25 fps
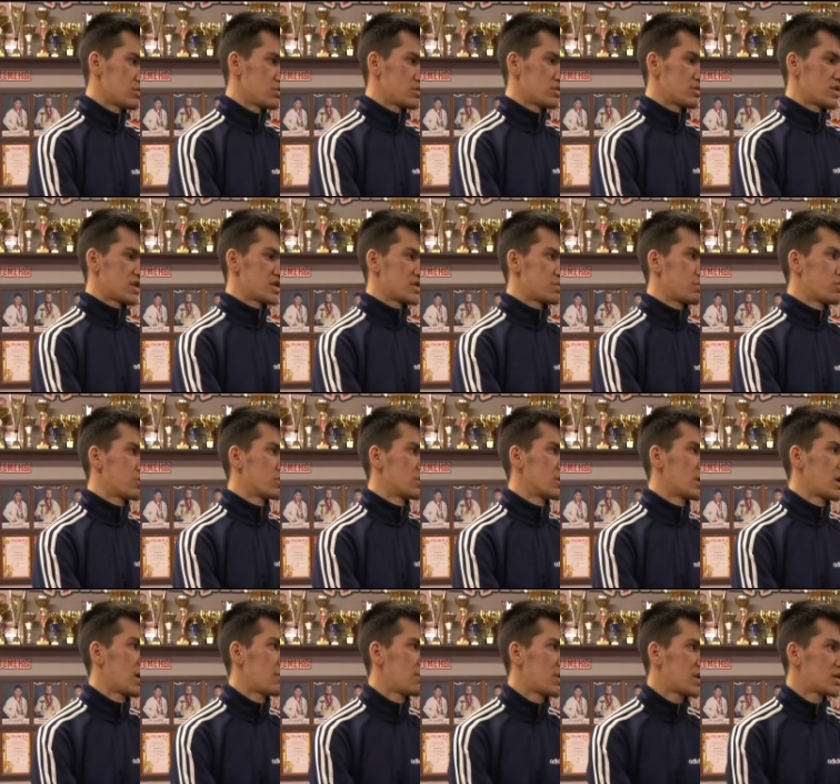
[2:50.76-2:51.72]
то есть у нас
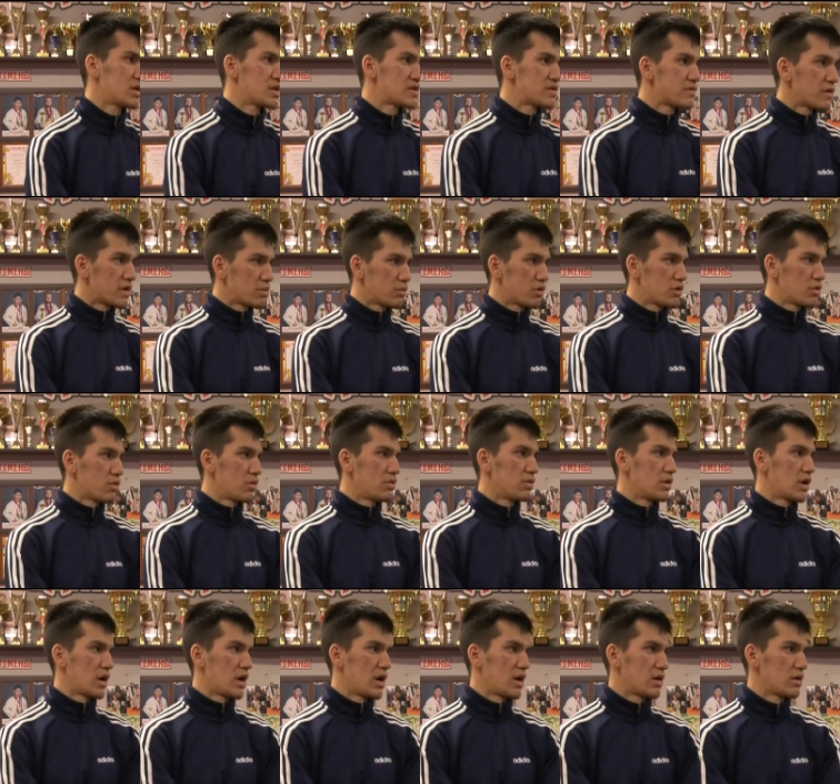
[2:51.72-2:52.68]
сборная команда
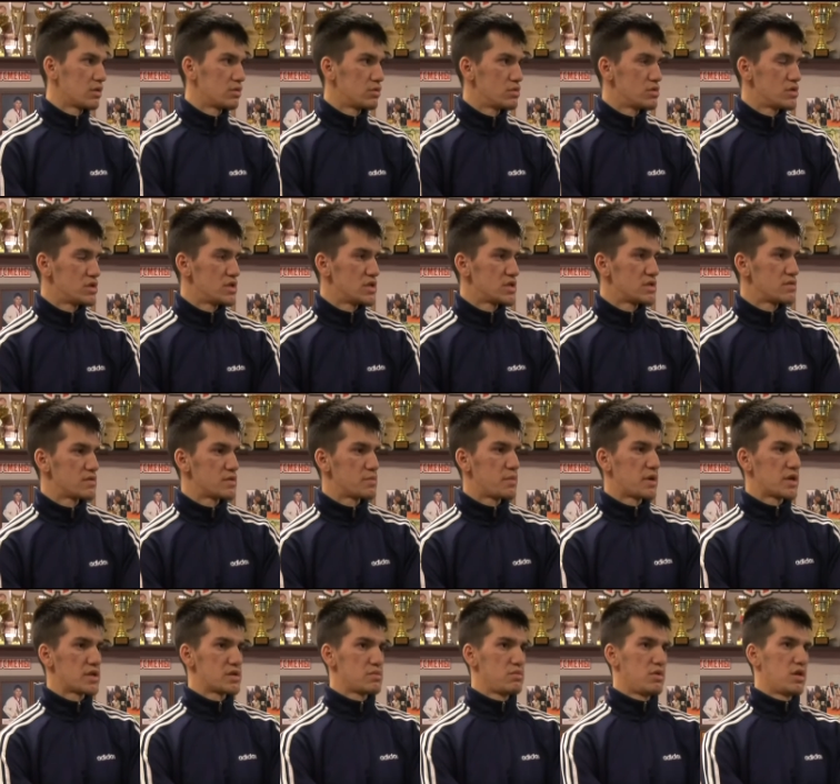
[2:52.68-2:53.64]
сформирована как, то есть если
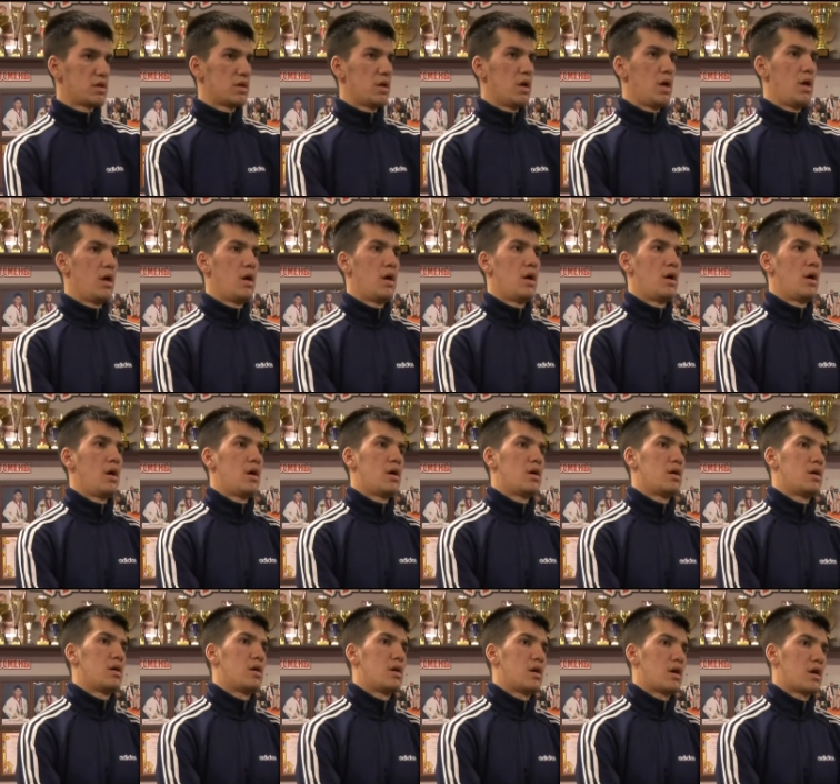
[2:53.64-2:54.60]
спортсмен
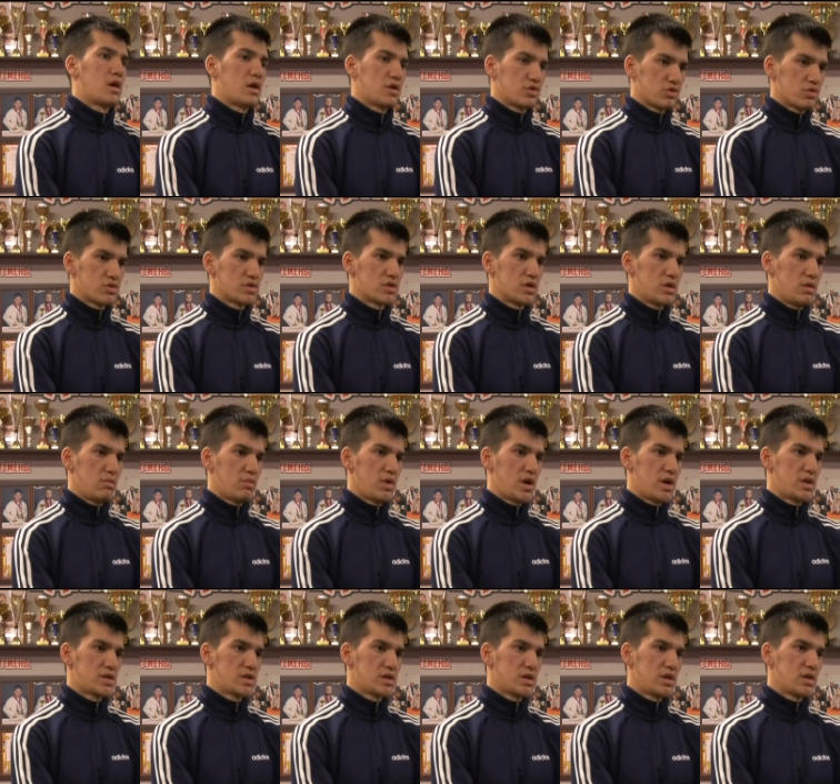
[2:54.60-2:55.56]
а, хорошо
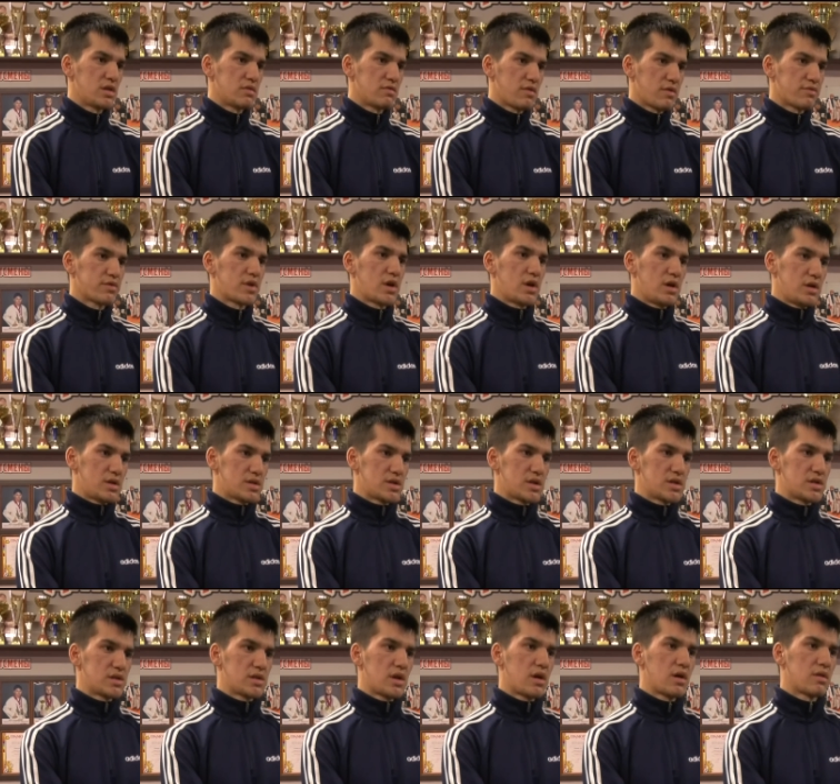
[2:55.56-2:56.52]
занимается, где-то во вторых
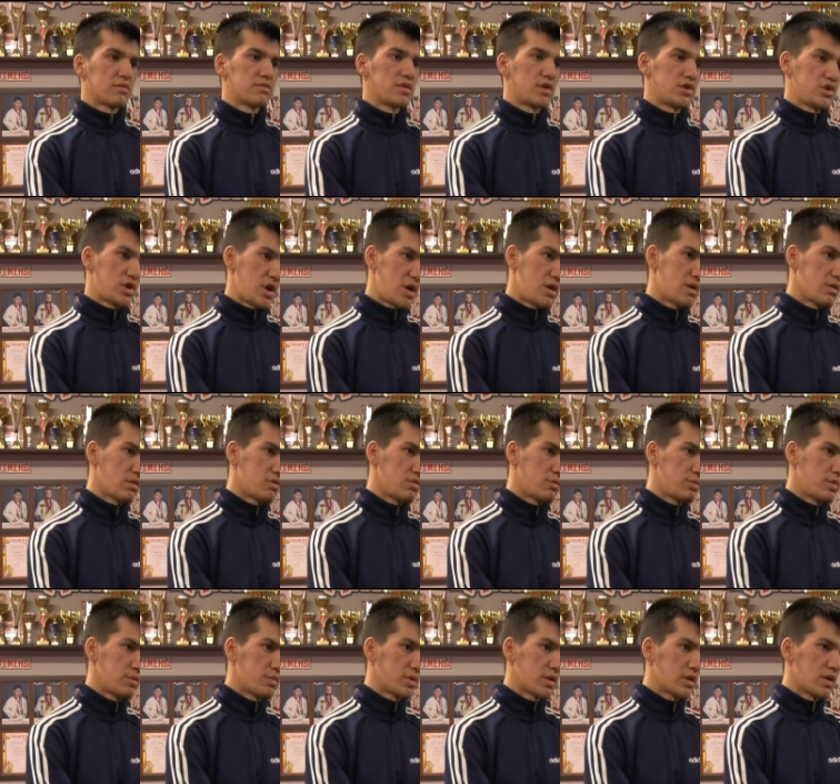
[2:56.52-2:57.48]
составах, в начальной
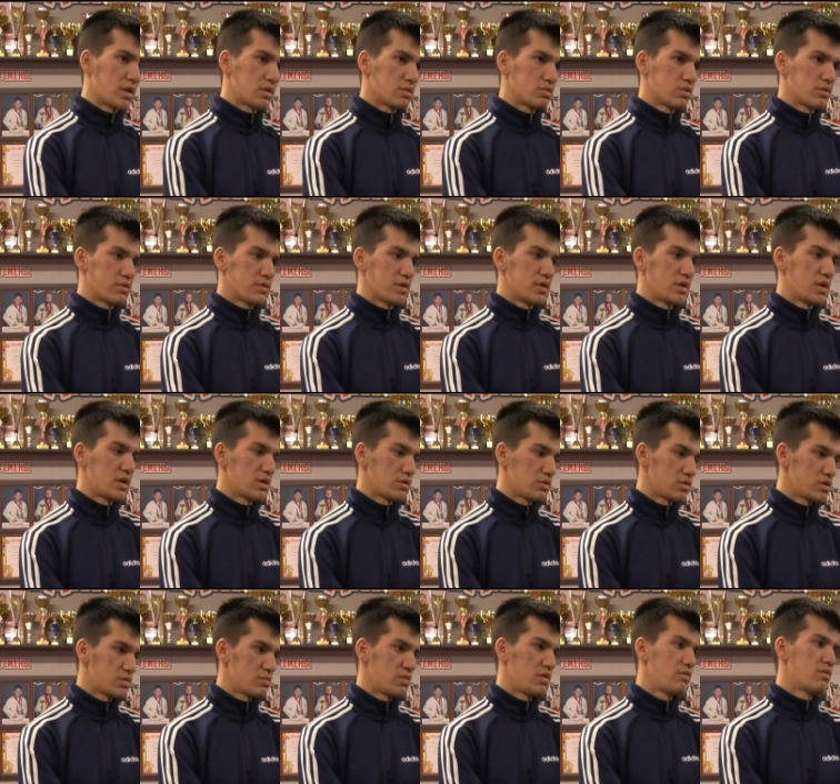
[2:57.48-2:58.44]
группе подготовки, да, то
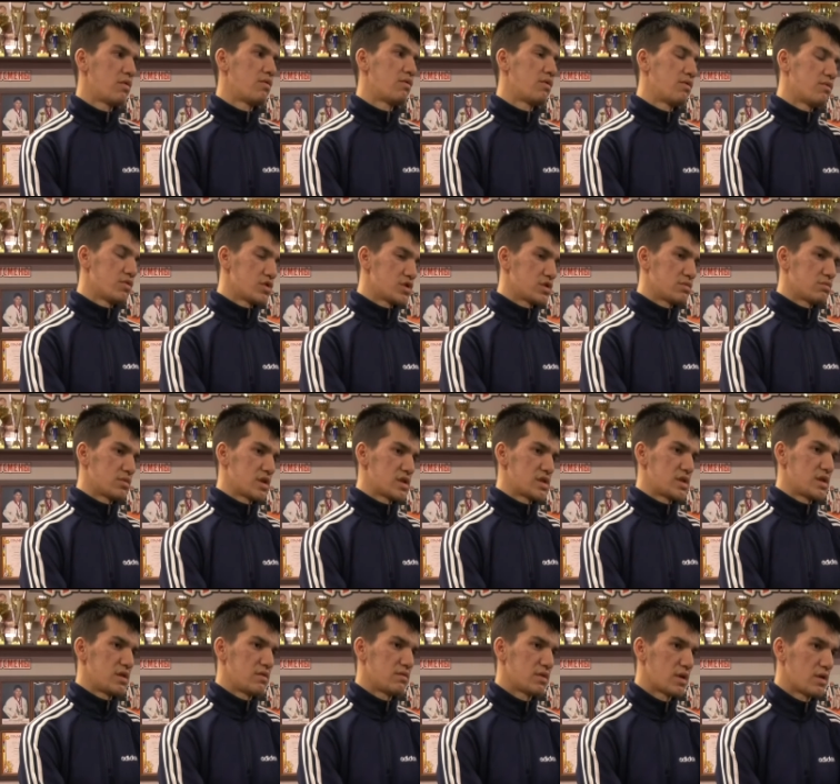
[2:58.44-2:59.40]
есть мы его вывозим на
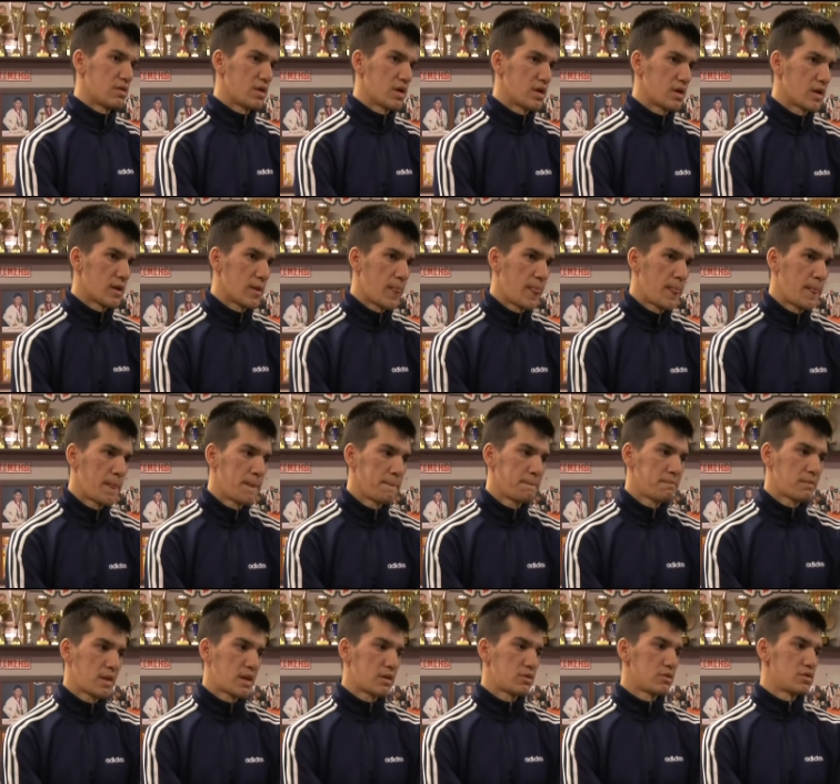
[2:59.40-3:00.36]
соревнования.
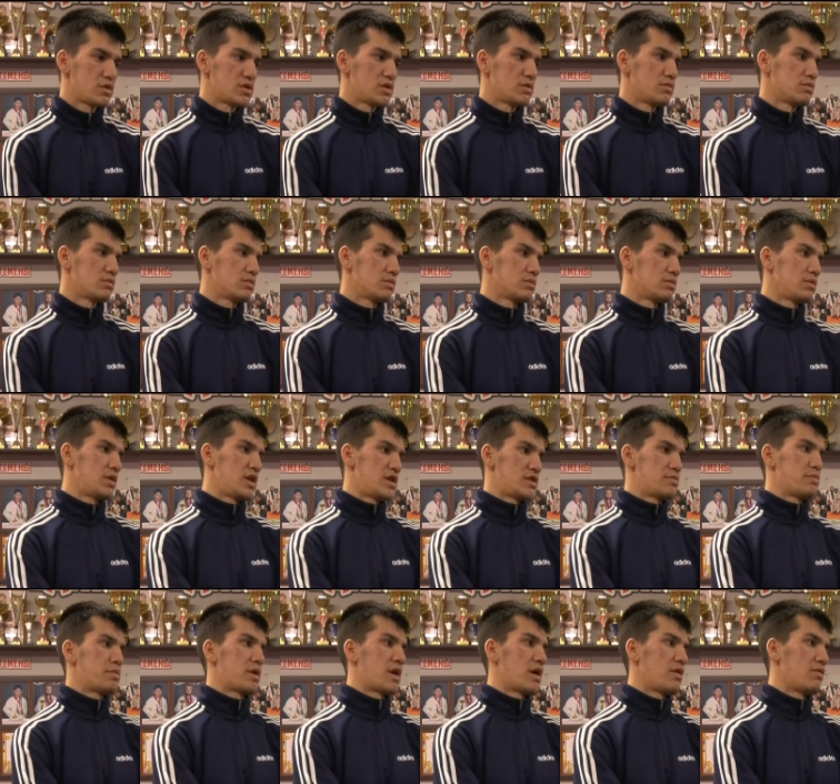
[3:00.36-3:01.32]
То есть
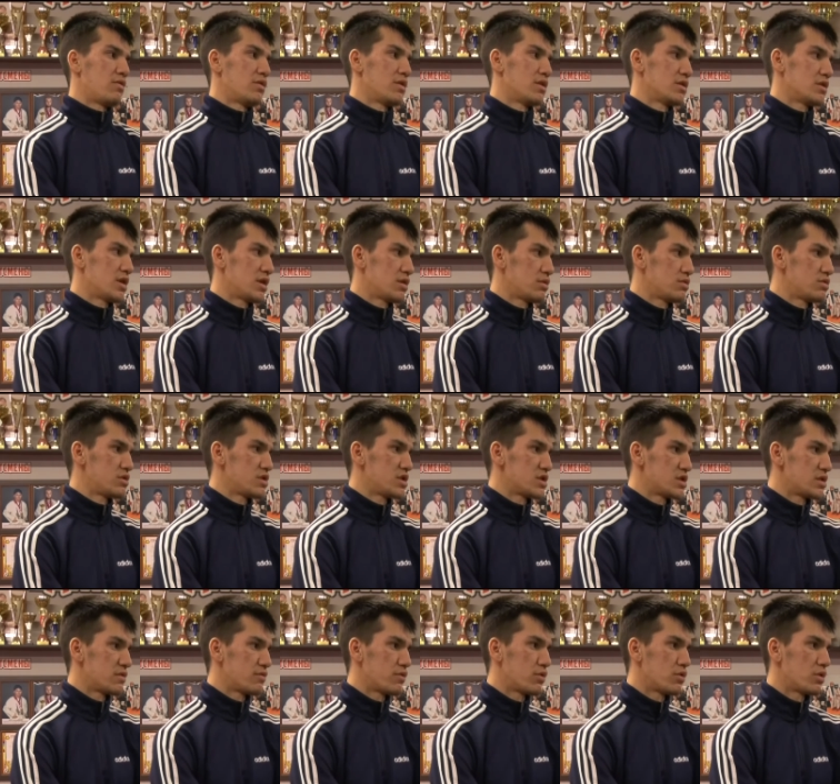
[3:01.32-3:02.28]
есть правило, да, то есть
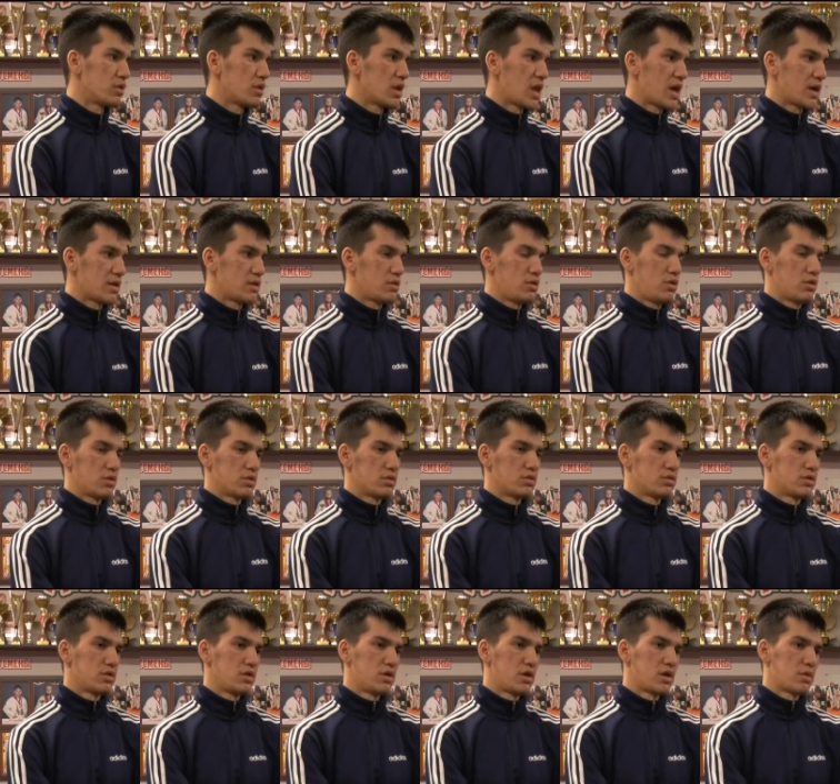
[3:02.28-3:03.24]
если он на трех
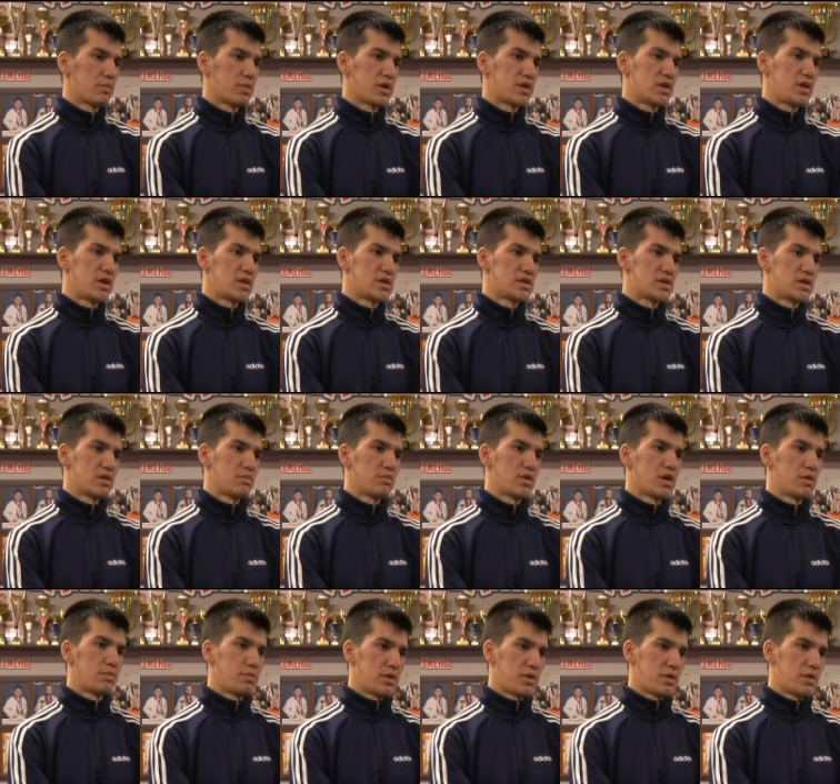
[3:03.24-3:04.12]
турнирах подряд занимает